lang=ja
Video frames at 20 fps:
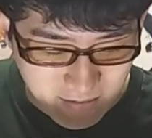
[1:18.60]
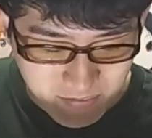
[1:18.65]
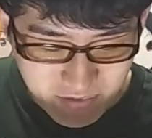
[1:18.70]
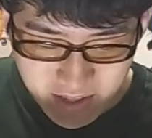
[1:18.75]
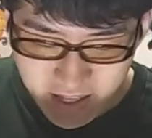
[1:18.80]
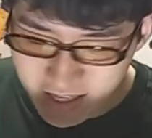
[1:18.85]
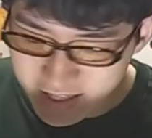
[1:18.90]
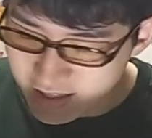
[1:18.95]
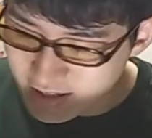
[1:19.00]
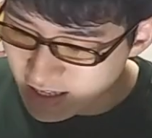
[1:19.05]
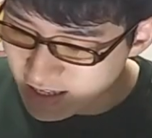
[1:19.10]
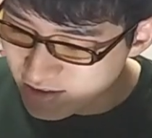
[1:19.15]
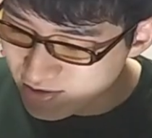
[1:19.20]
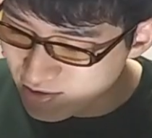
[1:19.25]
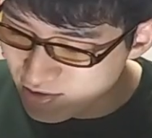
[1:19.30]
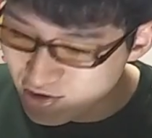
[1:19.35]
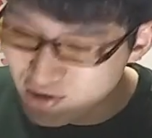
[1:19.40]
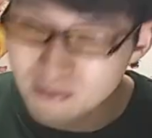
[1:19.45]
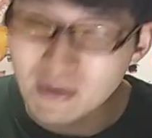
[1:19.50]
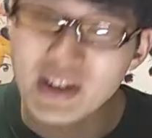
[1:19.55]
では、ね、
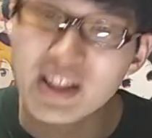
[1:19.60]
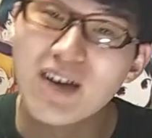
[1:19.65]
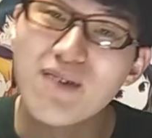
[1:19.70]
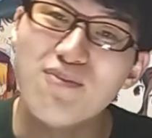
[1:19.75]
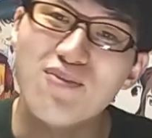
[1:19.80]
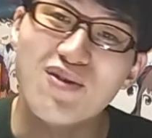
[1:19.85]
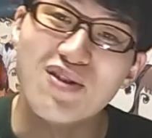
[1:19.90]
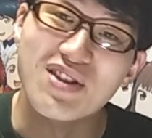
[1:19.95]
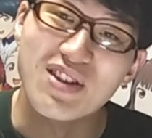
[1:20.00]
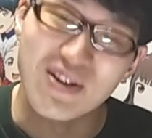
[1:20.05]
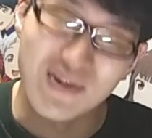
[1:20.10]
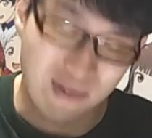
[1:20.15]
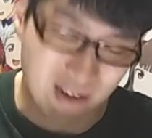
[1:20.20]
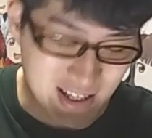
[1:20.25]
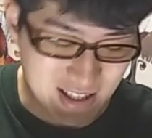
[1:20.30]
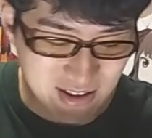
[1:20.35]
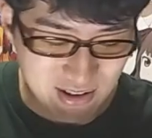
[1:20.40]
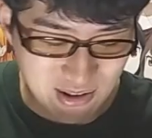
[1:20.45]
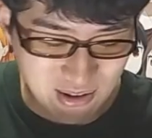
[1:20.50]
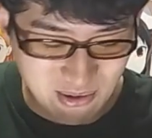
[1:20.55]
通常版何部売れてるの
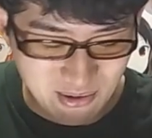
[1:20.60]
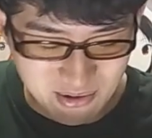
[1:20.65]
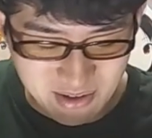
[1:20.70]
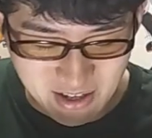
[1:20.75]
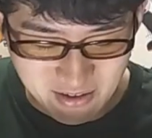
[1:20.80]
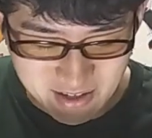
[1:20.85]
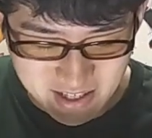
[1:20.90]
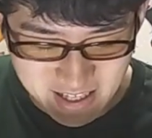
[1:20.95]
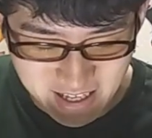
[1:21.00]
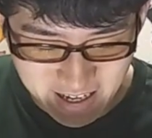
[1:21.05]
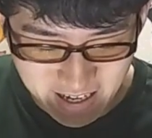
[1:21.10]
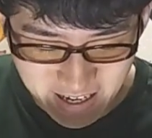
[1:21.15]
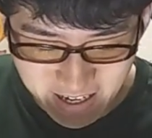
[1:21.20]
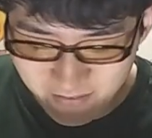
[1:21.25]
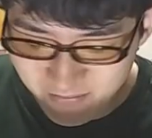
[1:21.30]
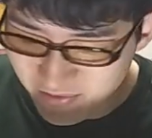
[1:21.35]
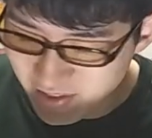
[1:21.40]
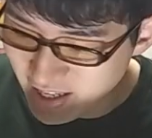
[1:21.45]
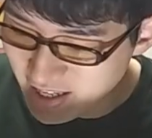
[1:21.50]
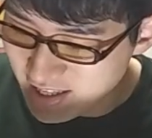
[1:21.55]
かっていうとこございますね。は
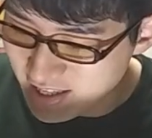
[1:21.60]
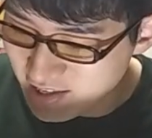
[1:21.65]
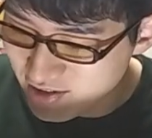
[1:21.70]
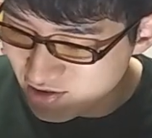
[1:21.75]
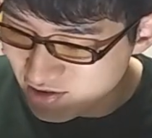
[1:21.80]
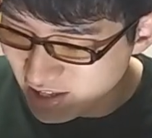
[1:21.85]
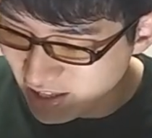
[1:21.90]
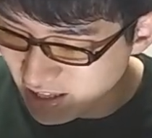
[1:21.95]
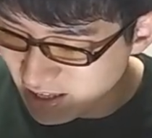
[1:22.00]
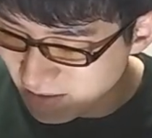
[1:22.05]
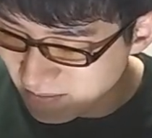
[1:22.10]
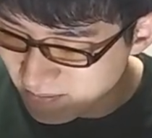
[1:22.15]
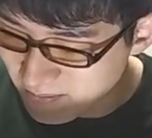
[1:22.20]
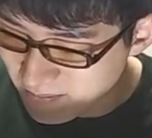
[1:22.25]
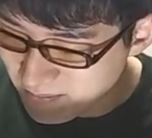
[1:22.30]
い。では、27位。